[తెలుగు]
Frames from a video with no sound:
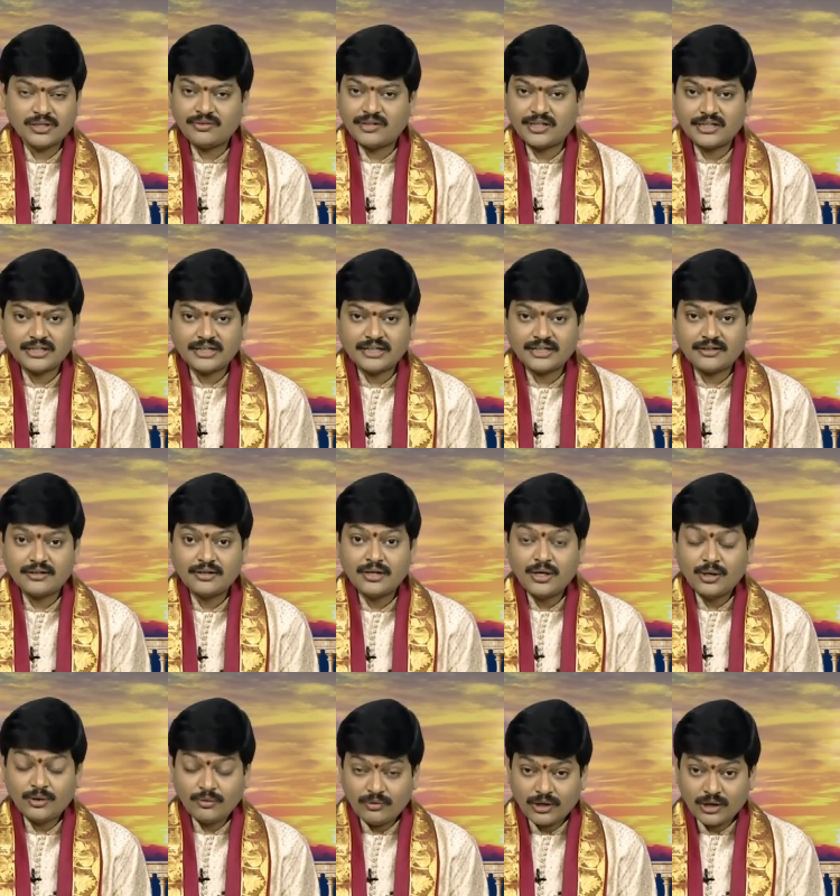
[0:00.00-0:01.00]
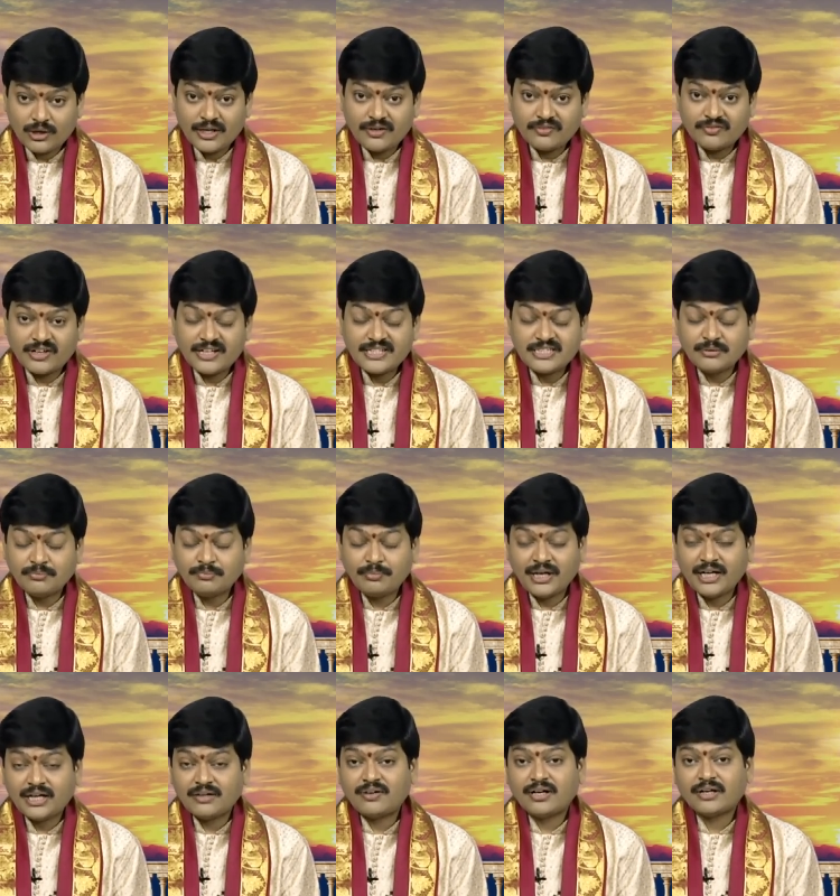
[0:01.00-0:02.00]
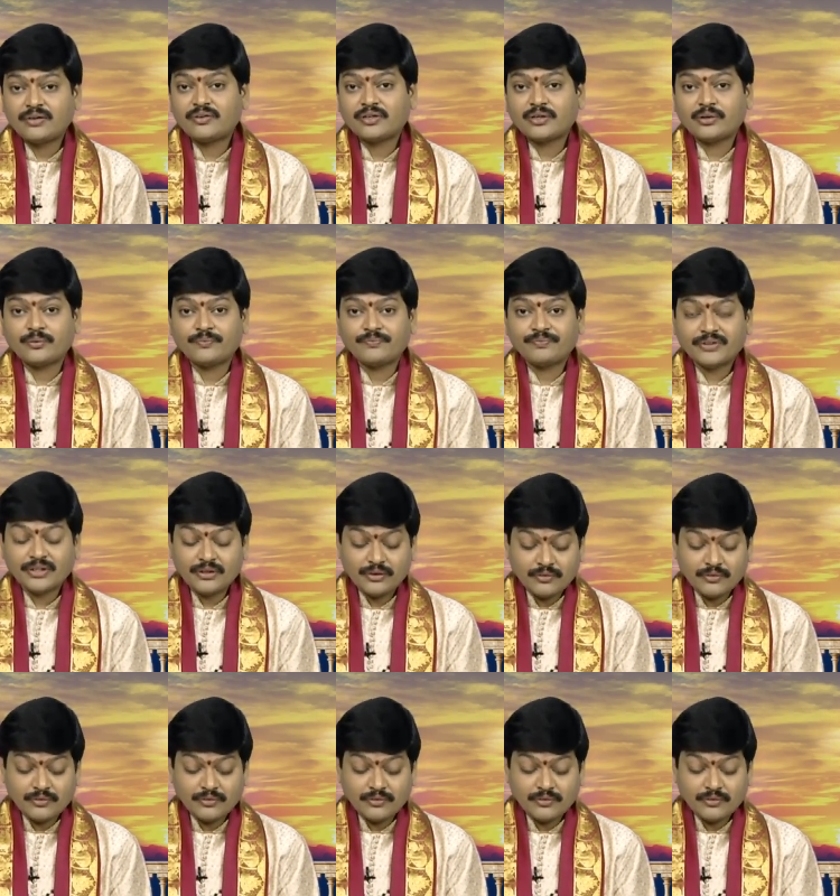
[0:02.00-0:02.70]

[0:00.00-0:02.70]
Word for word: భగవాను దగ్గర వారిలో ఈ వైసంపాయనుల వారు ఒకరు